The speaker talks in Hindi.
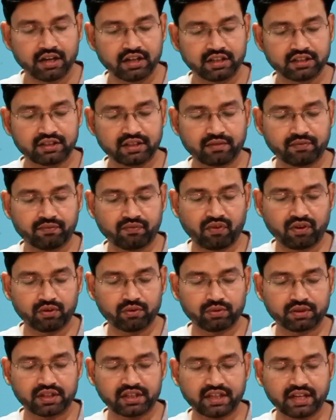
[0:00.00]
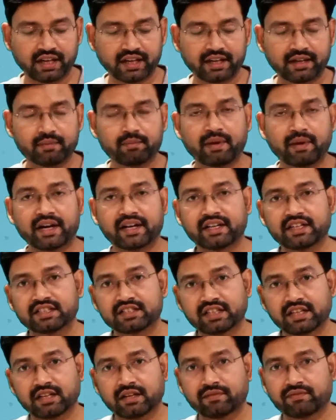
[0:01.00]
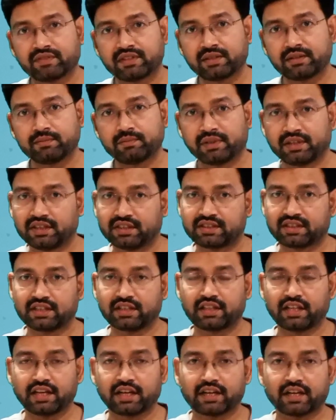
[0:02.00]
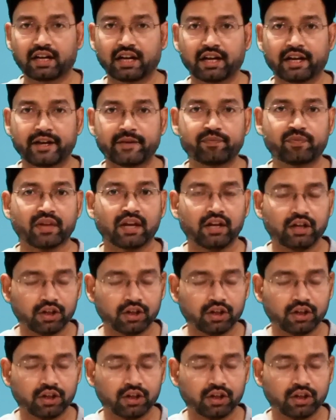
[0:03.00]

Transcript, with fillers: इसे फॉलो किया है बाइनेंस एन भी इसे देख रहा है